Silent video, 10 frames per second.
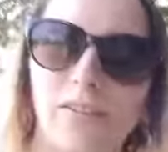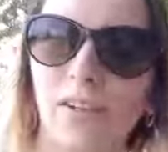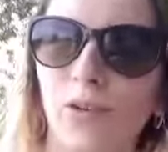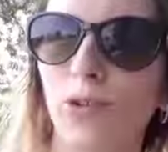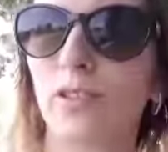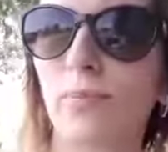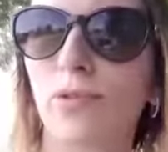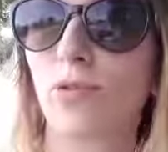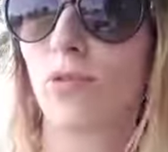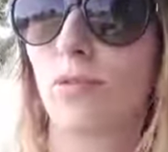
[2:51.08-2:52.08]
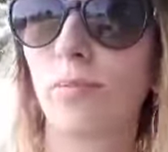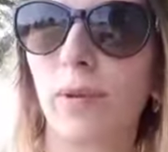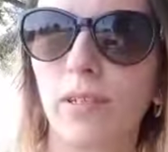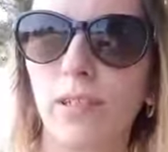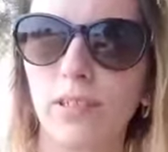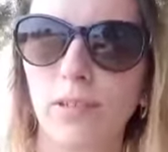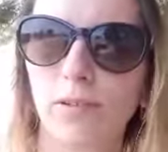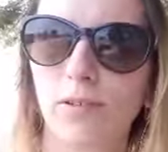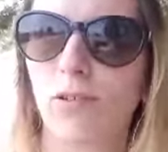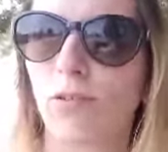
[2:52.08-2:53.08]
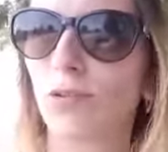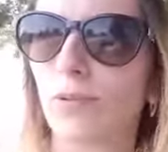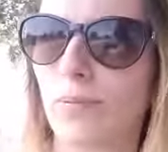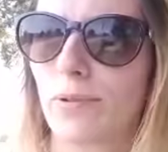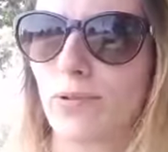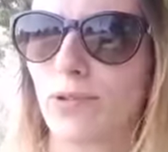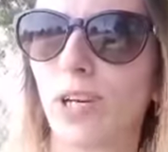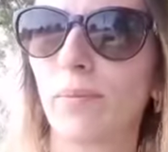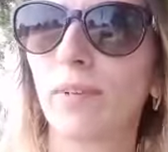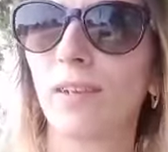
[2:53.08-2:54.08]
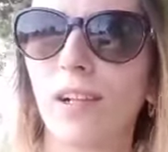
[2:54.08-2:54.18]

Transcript: говорит. Ходим мы тут по Одессе, э, ходим по друзьям.